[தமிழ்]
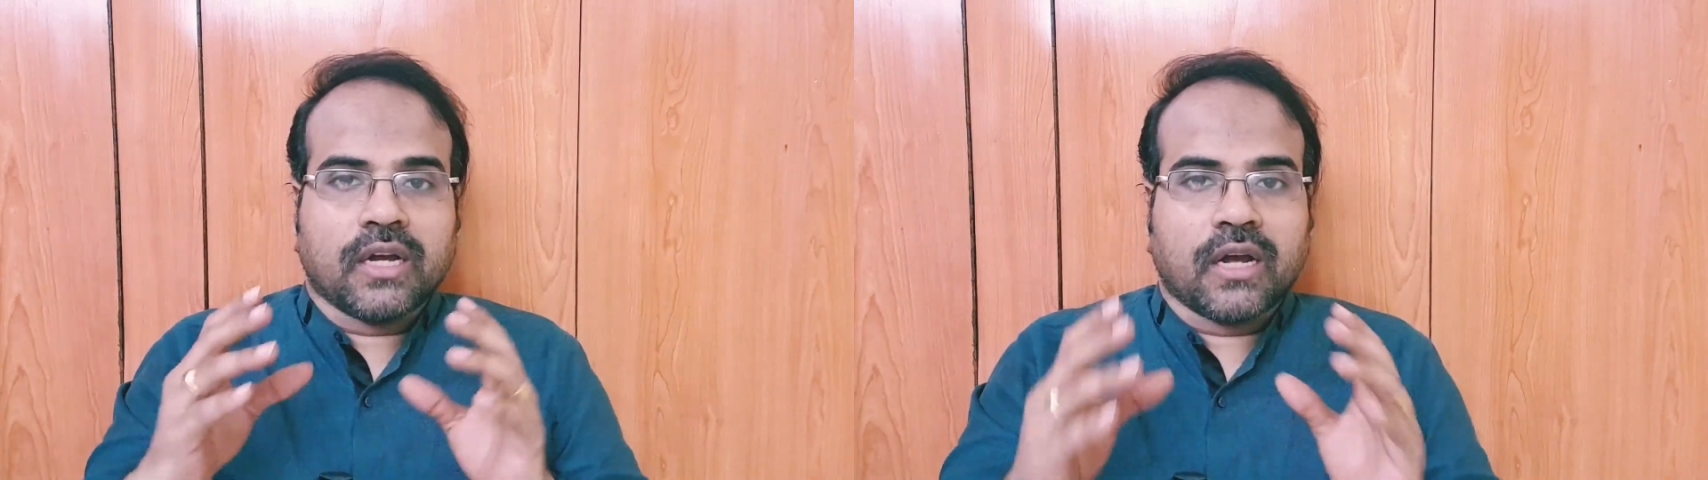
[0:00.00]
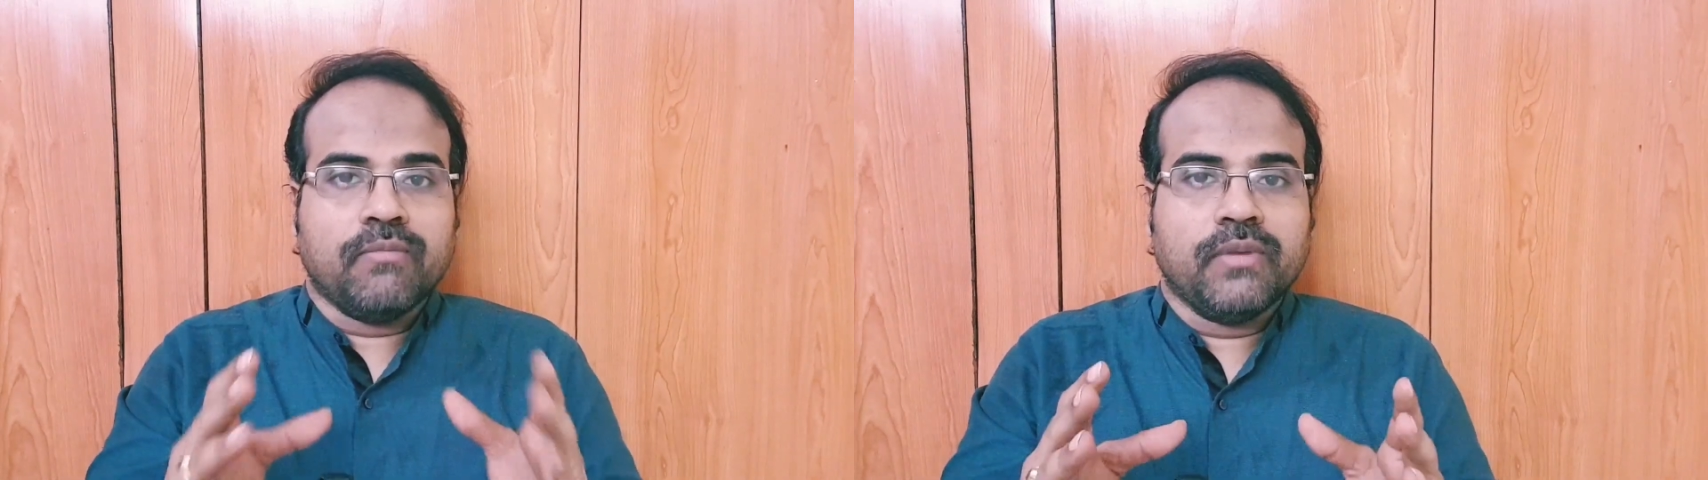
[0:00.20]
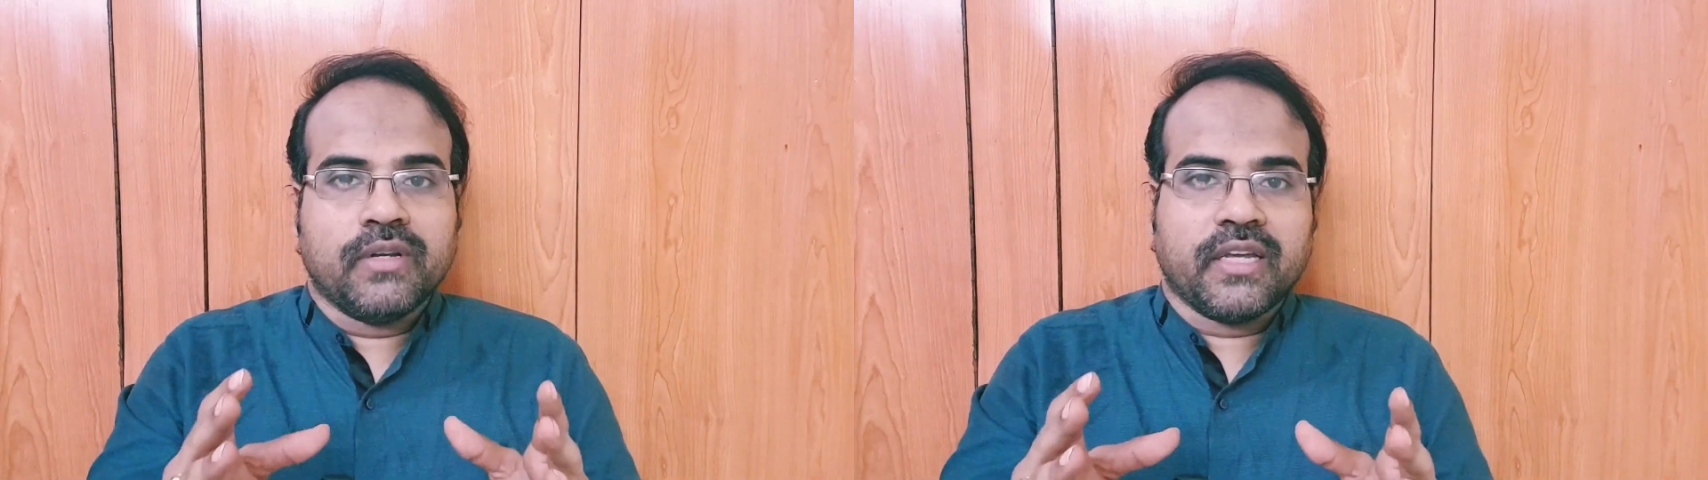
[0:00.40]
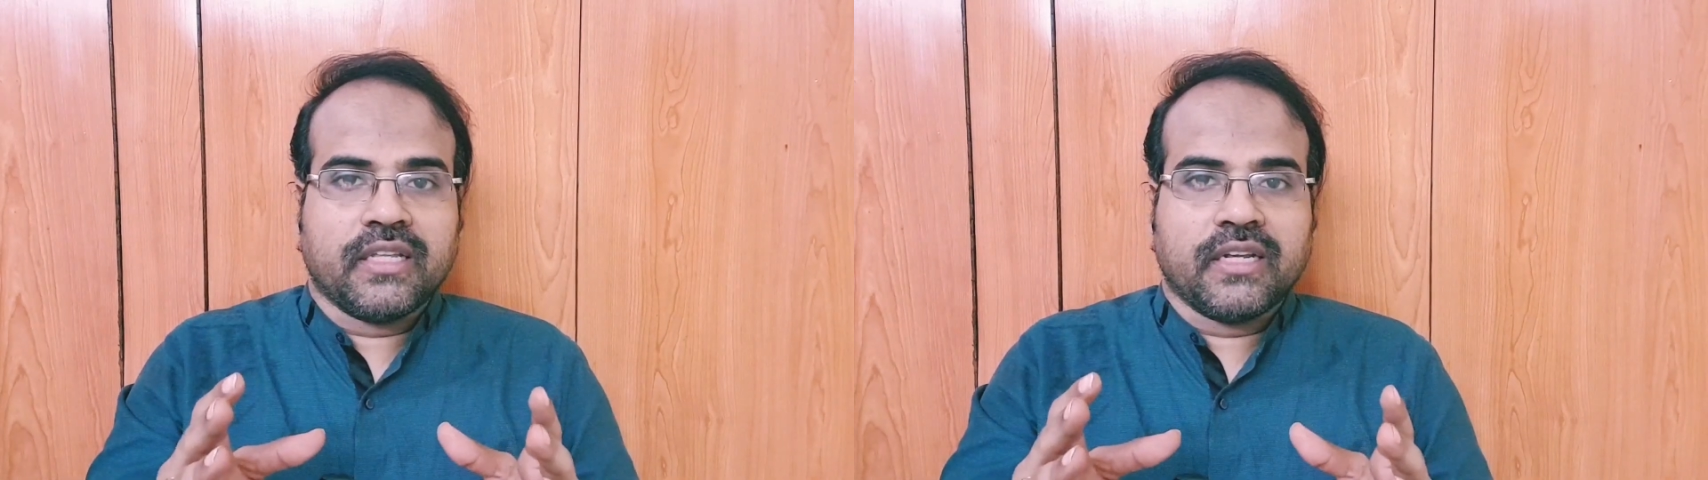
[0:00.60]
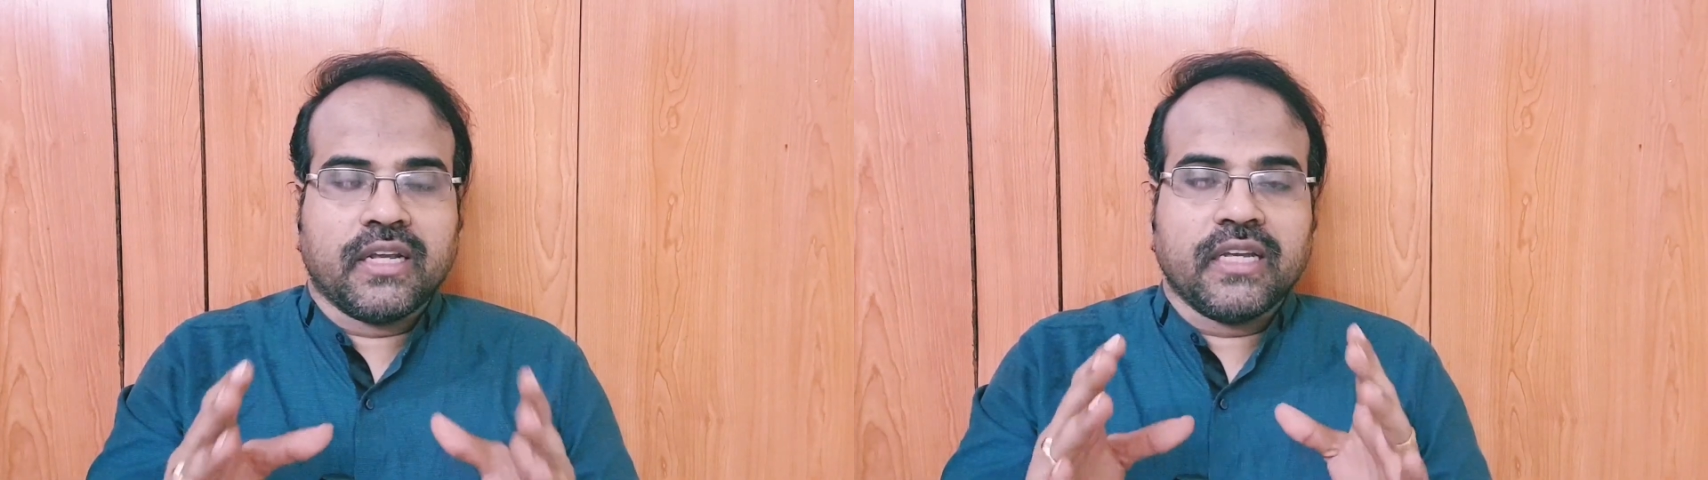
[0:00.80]
அம்பு
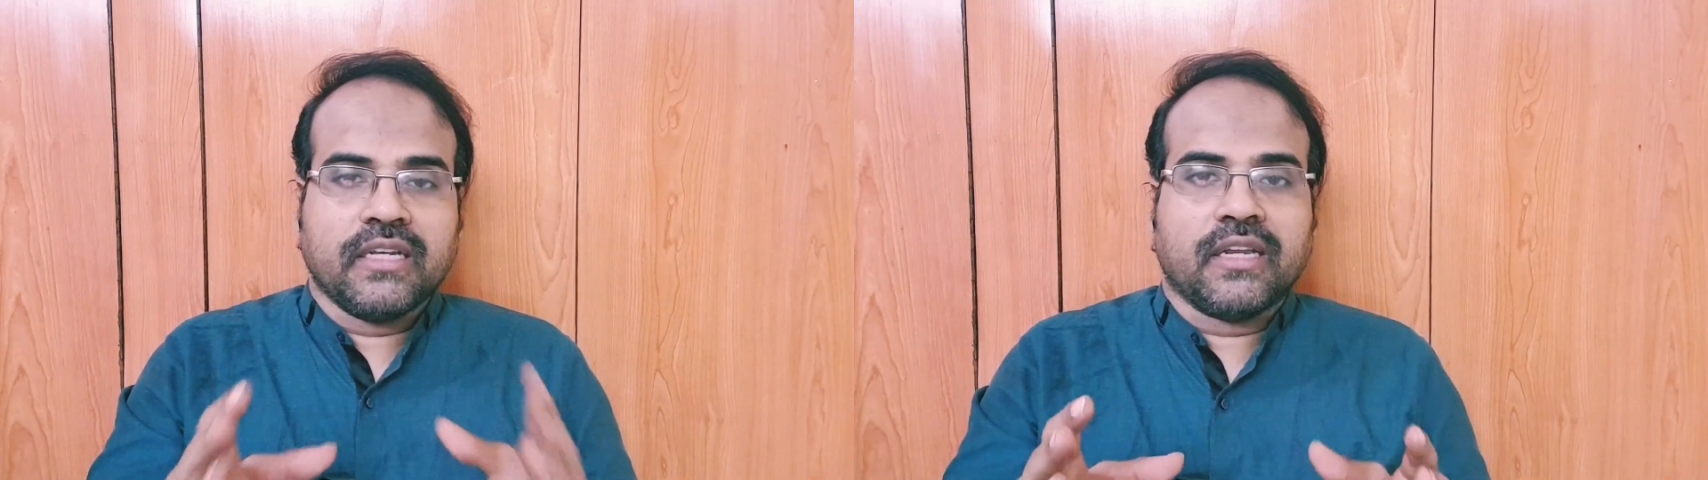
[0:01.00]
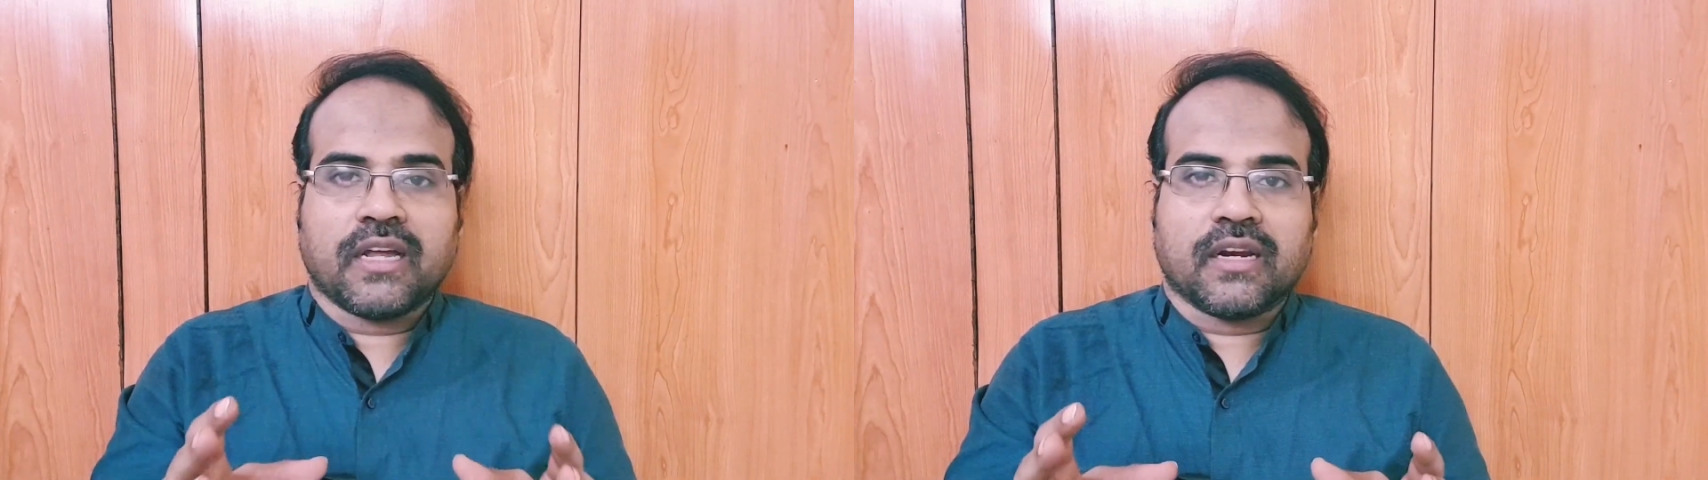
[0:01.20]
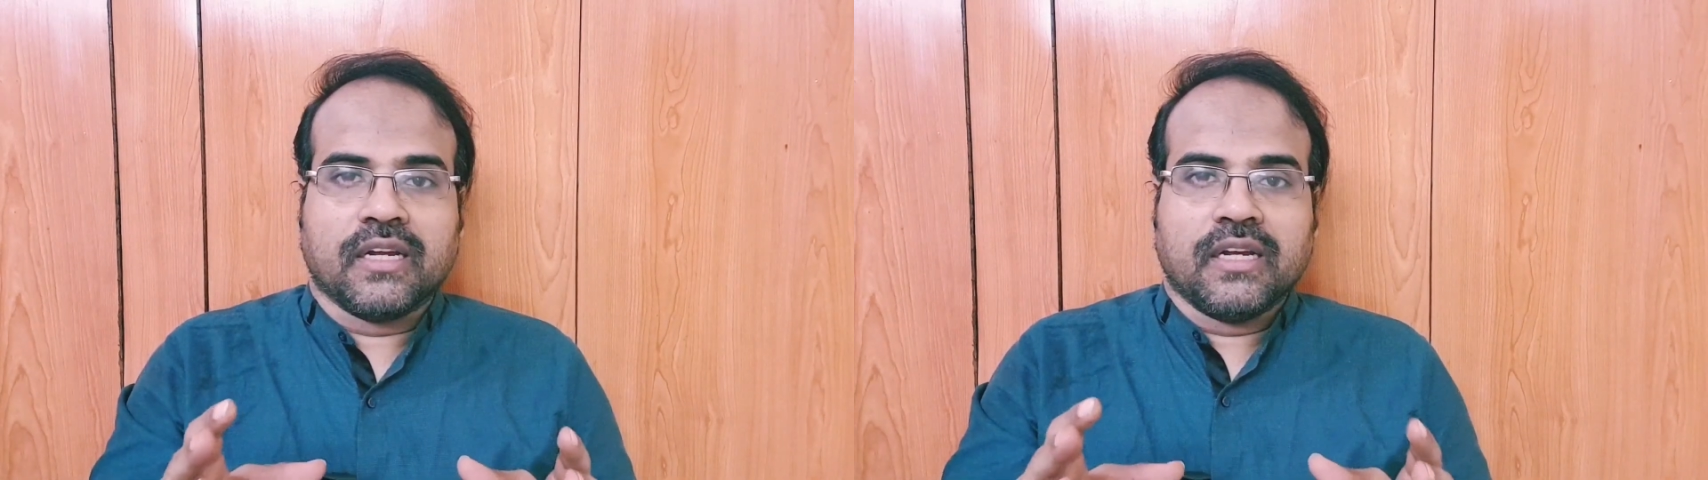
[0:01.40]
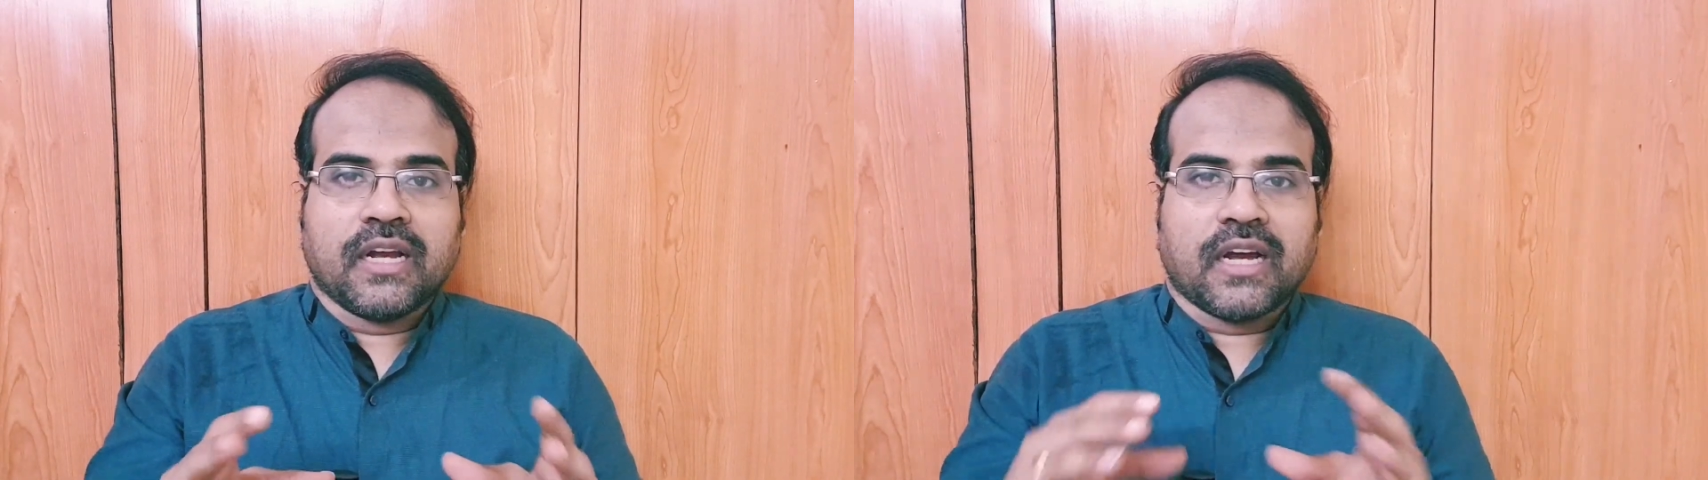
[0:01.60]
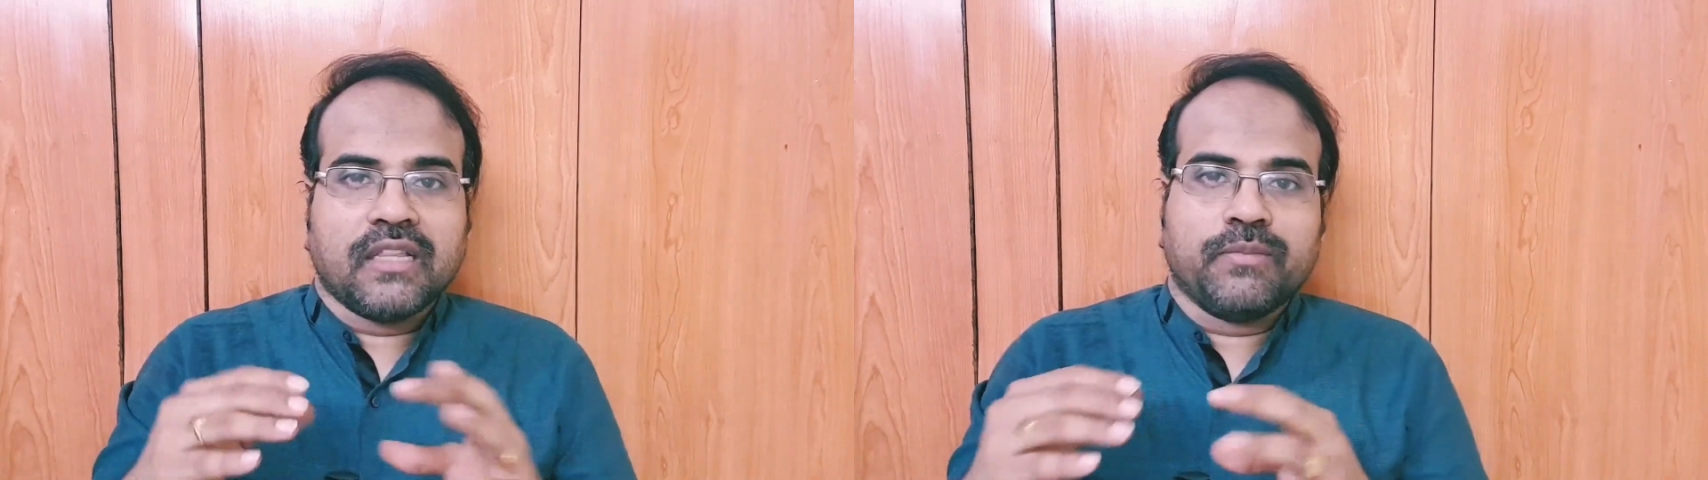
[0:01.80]
எய் எய்கிறார் அது